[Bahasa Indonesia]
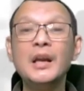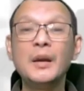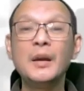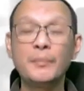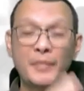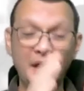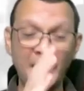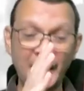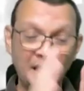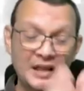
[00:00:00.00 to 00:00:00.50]

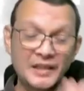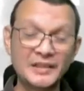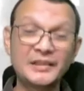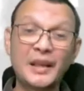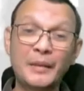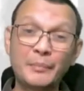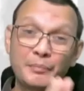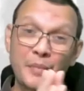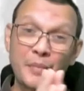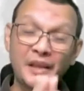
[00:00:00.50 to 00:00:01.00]
mereka
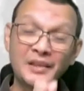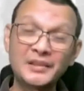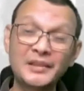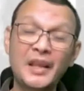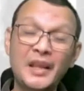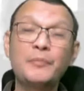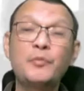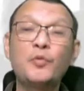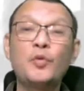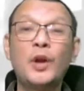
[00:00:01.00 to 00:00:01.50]
step by
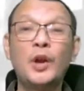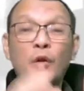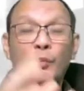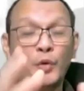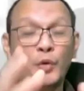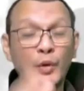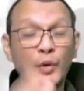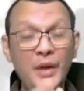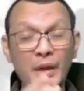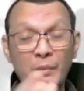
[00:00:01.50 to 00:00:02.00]
step,
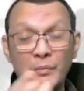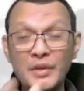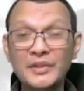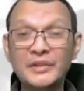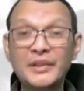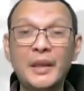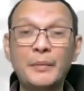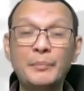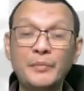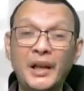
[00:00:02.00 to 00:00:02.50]
walaupun baby
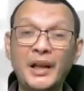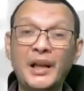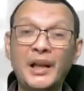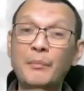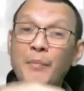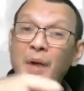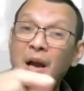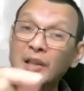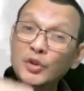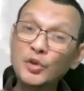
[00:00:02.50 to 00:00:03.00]
step mereka
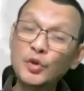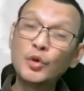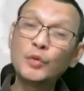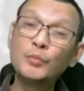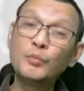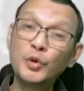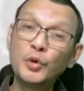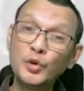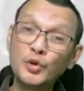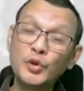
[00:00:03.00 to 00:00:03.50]
maju
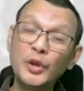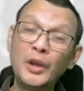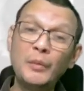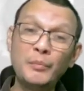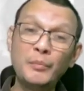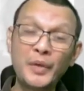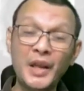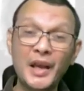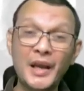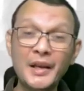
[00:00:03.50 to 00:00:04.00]
menuju
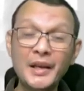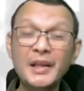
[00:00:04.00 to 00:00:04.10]
impian,